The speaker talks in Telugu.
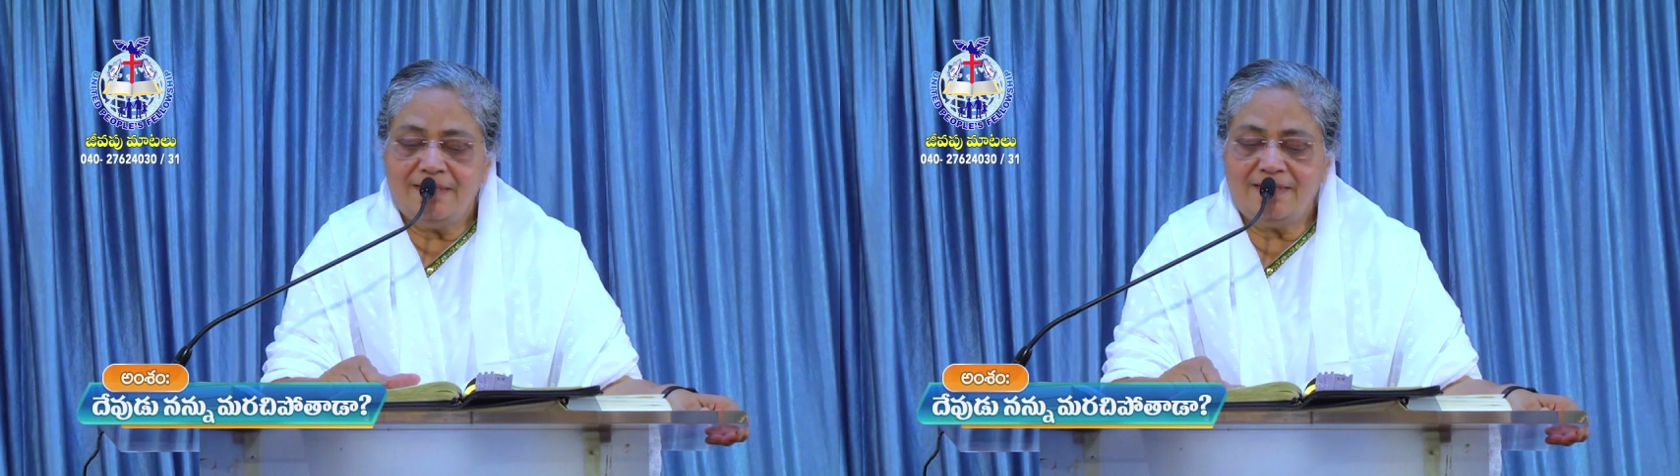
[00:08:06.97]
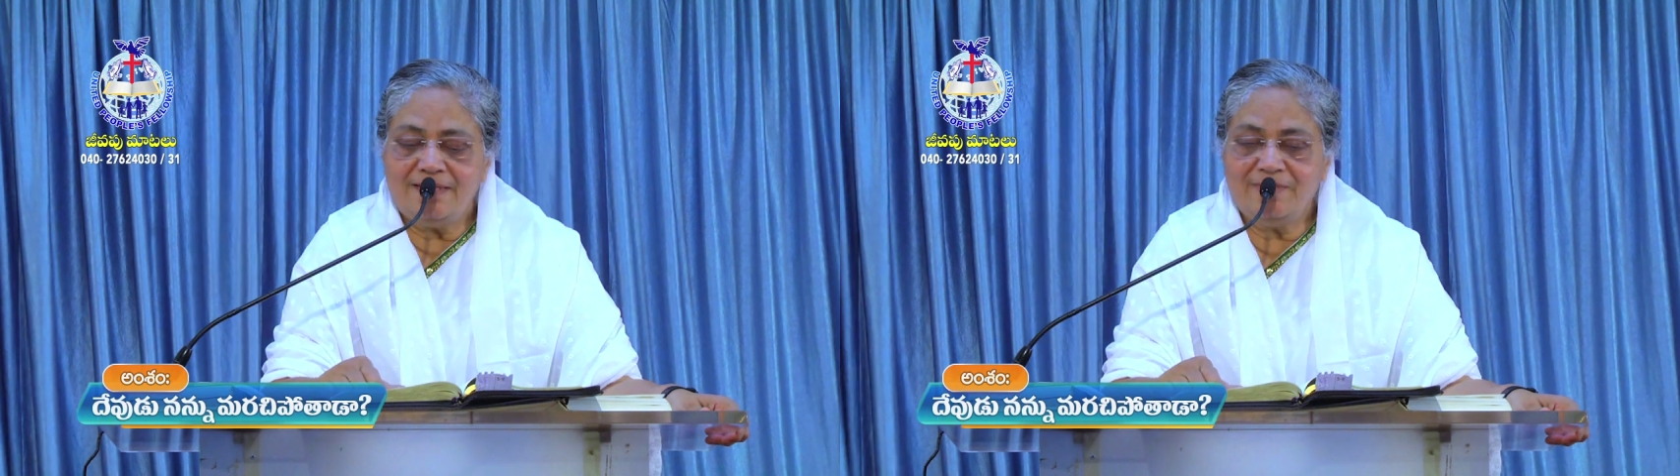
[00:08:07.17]

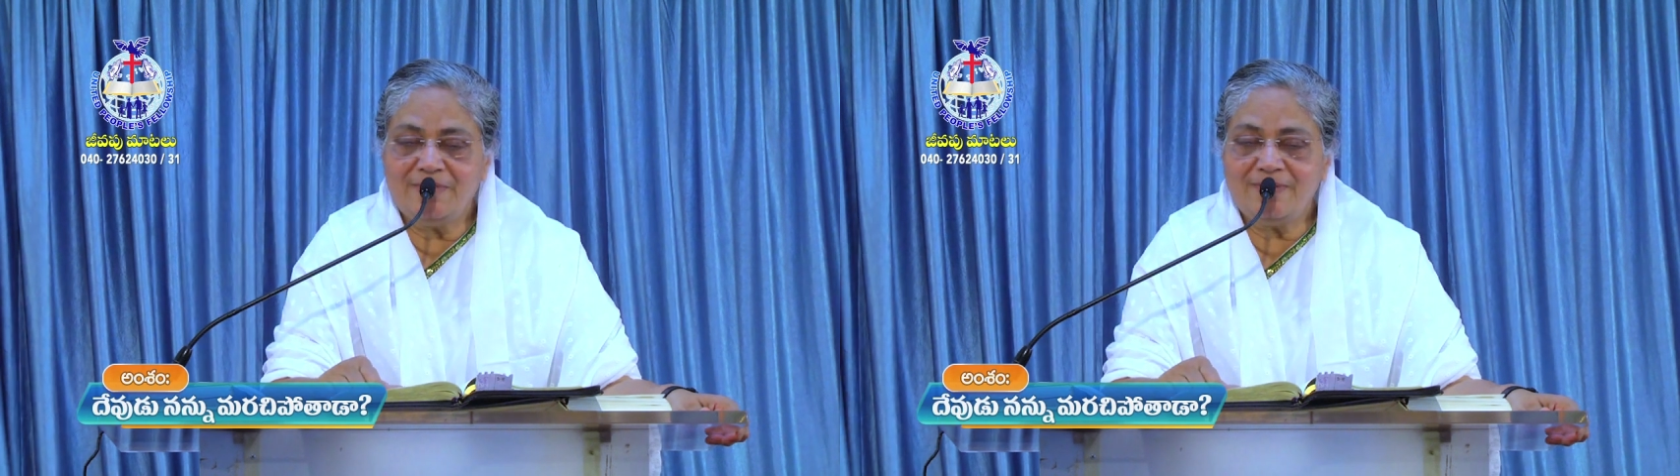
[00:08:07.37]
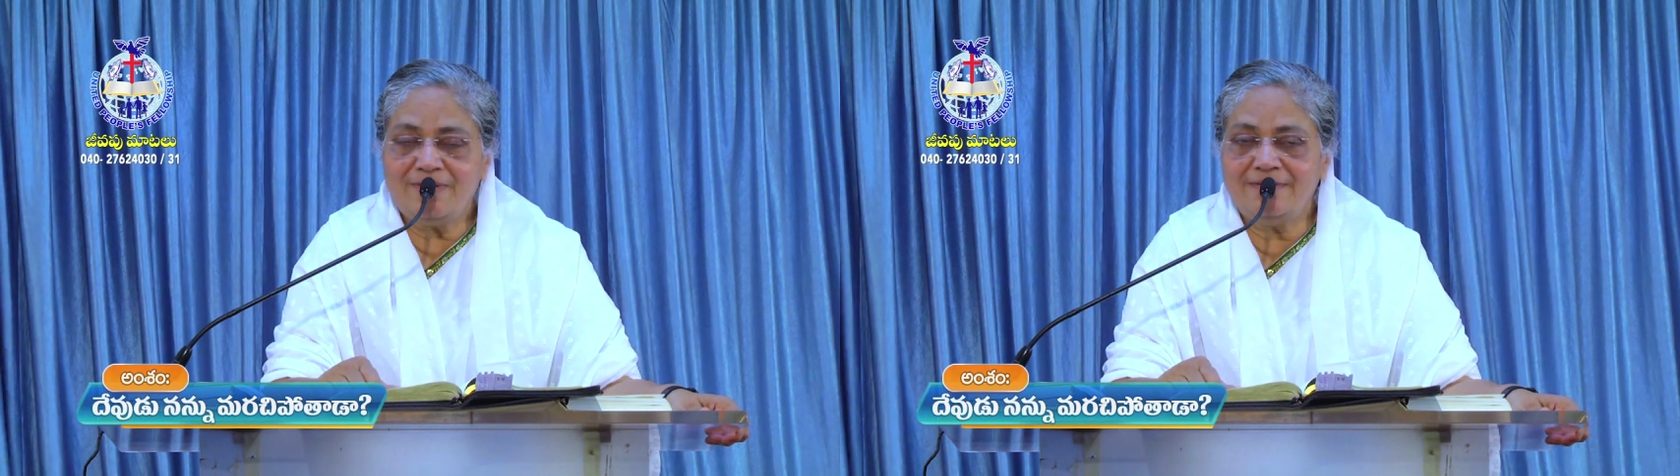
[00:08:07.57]

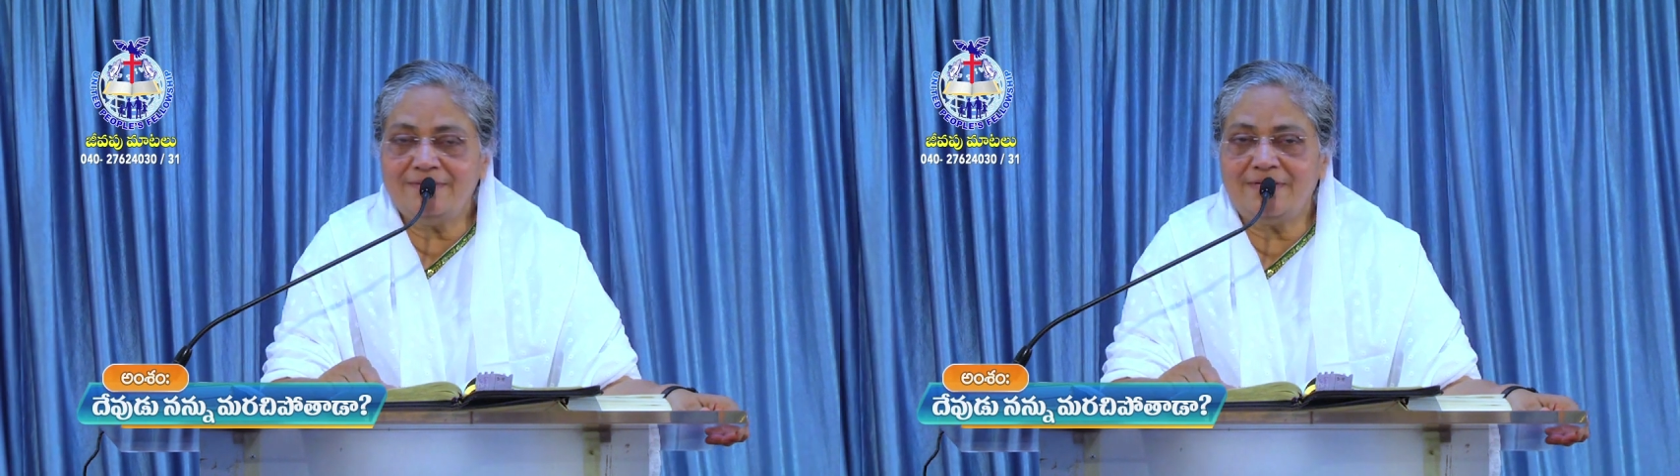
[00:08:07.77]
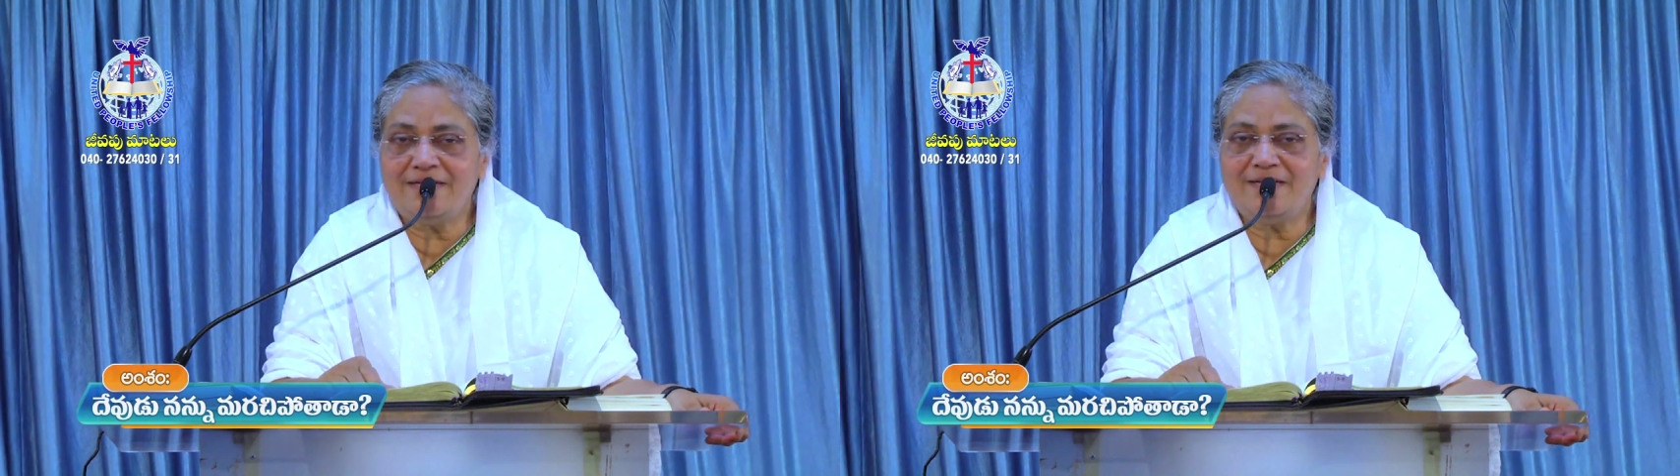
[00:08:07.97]

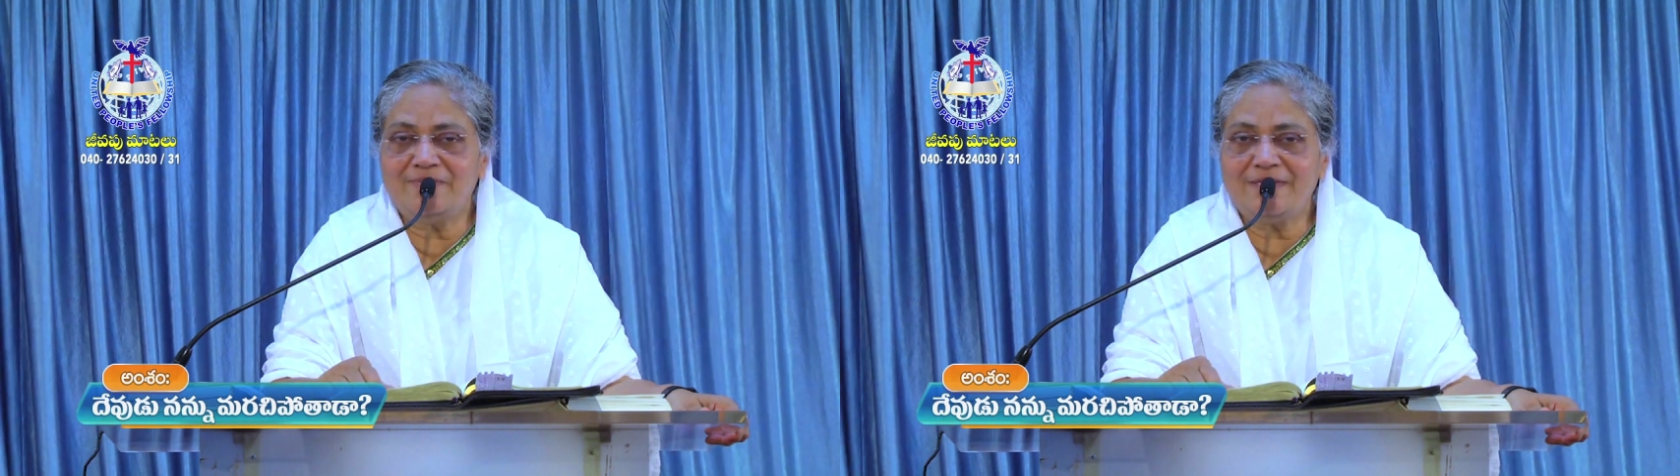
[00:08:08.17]
ఇతనేమంటున్నాడు అన్న